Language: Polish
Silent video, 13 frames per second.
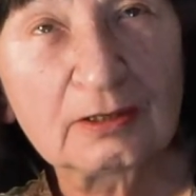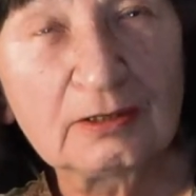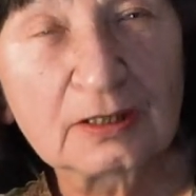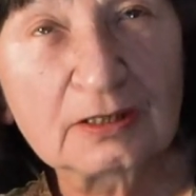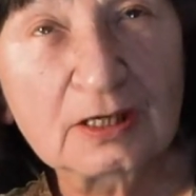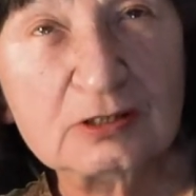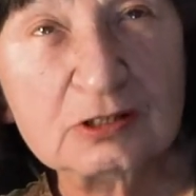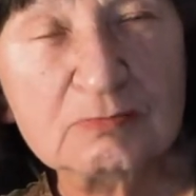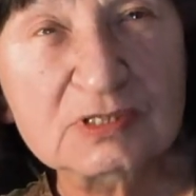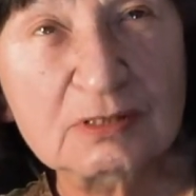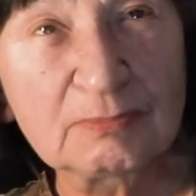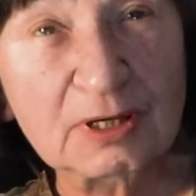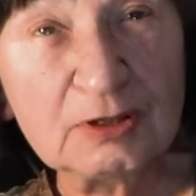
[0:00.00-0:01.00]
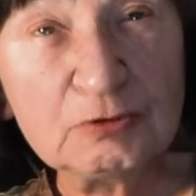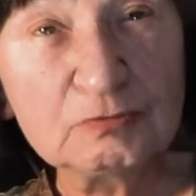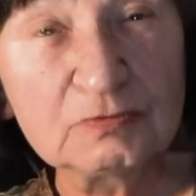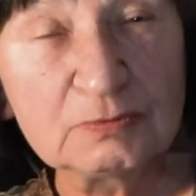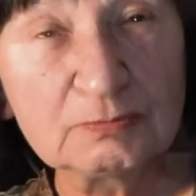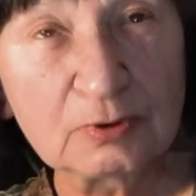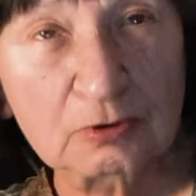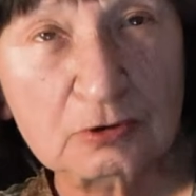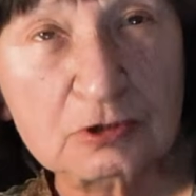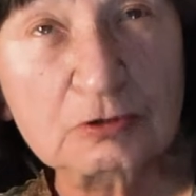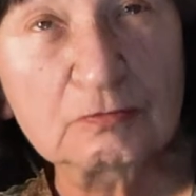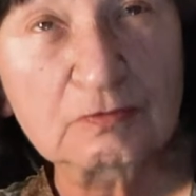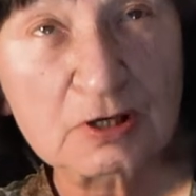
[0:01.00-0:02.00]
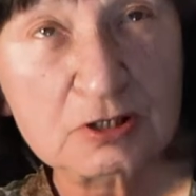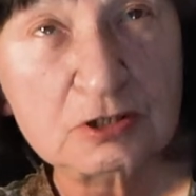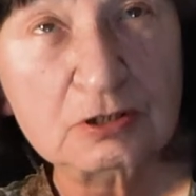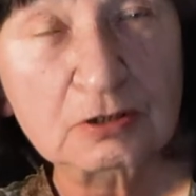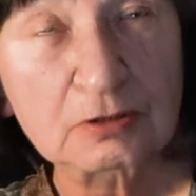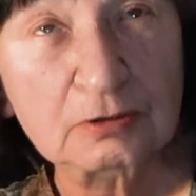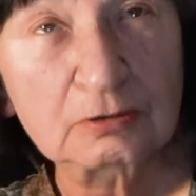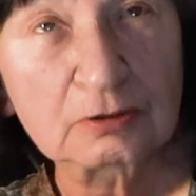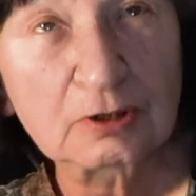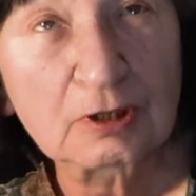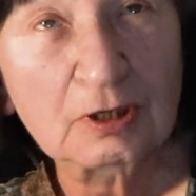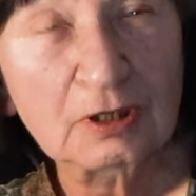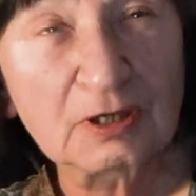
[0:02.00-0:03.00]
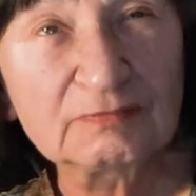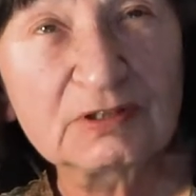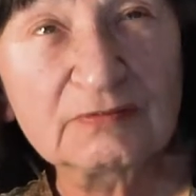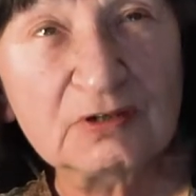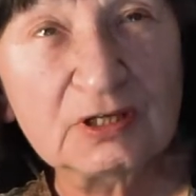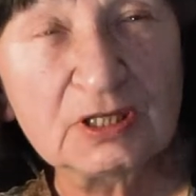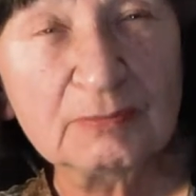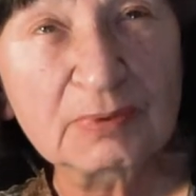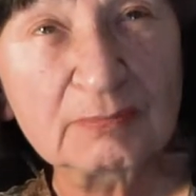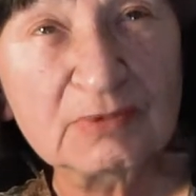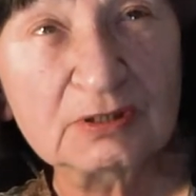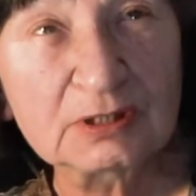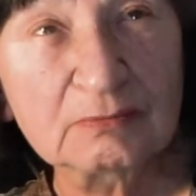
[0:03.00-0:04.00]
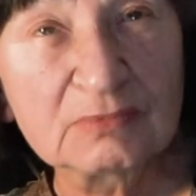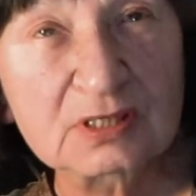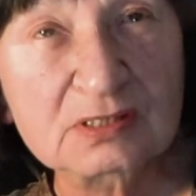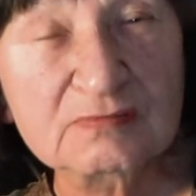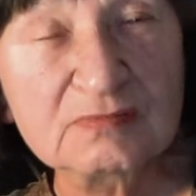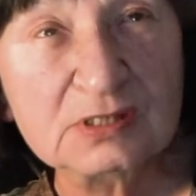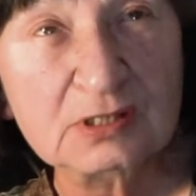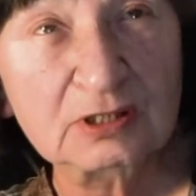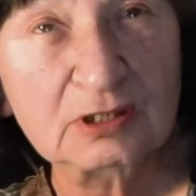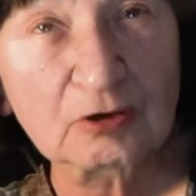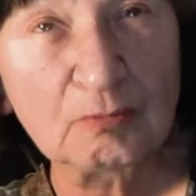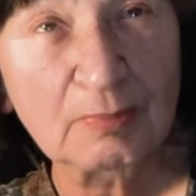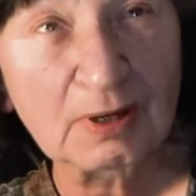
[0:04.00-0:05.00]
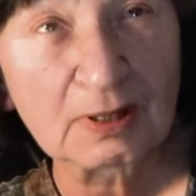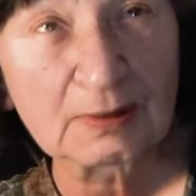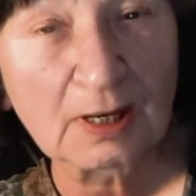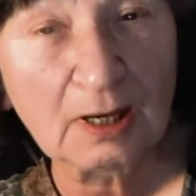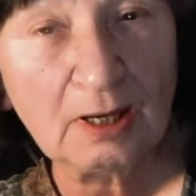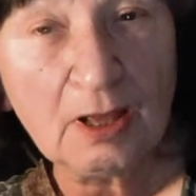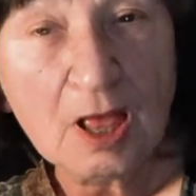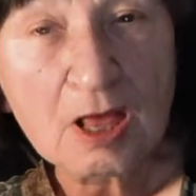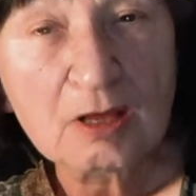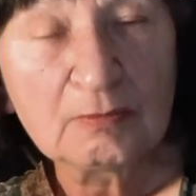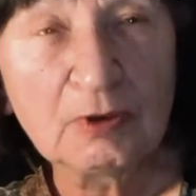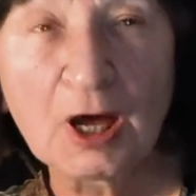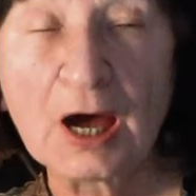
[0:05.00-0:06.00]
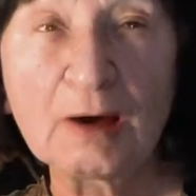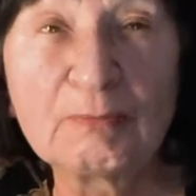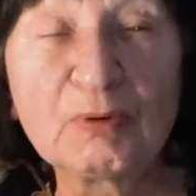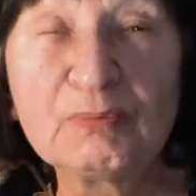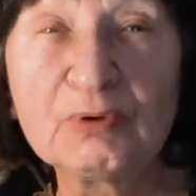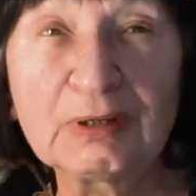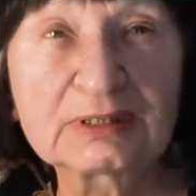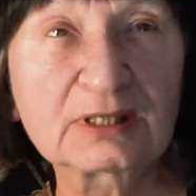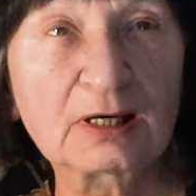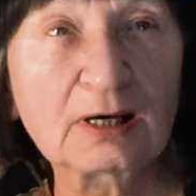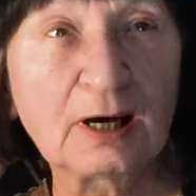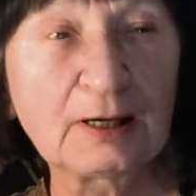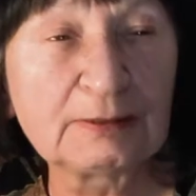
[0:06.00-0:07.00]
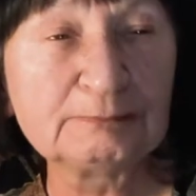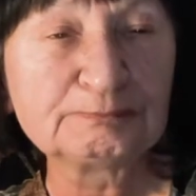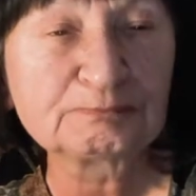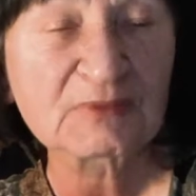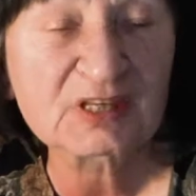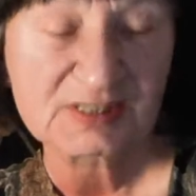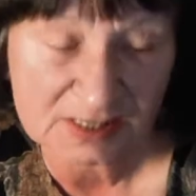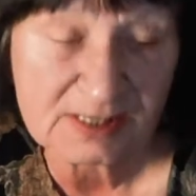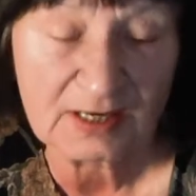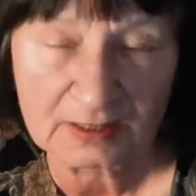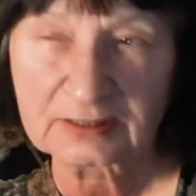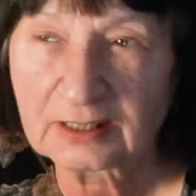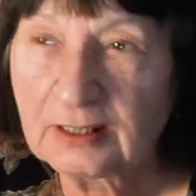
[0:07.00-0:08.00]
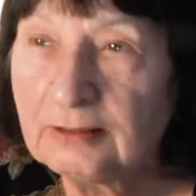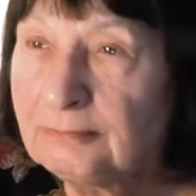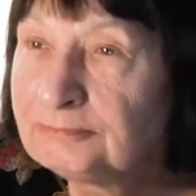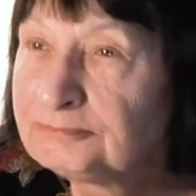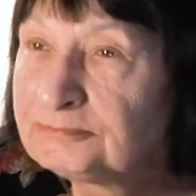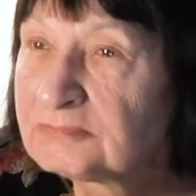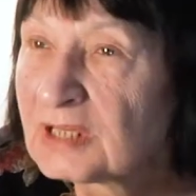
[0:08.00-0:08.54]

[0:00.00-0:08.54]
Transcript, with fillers: na naszym zebraniu wyborczym właśnie, ja w tej chwili nie pamiętam nazwiska tego pana, no, bo była taka mm, zasada,